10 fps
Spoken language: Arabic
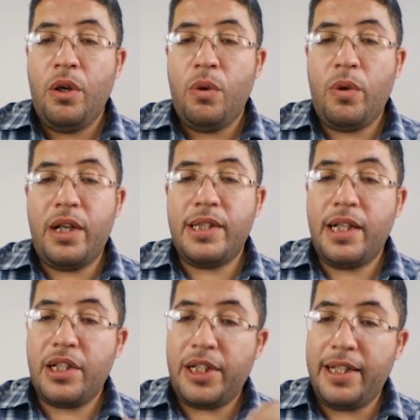
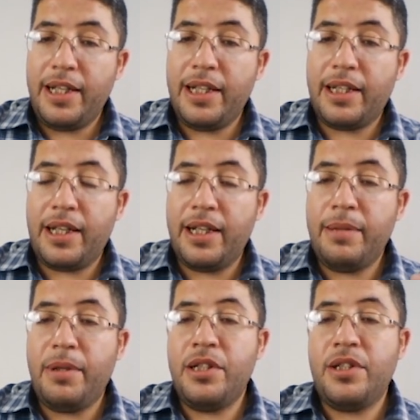وسنشرح ذلك
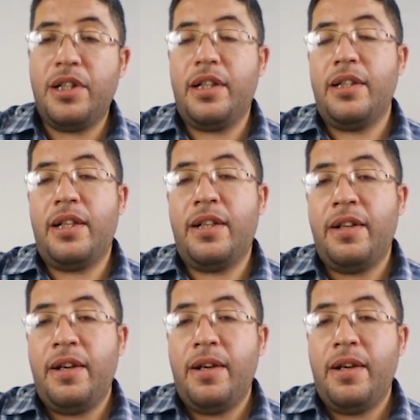قريبا إن شاء الله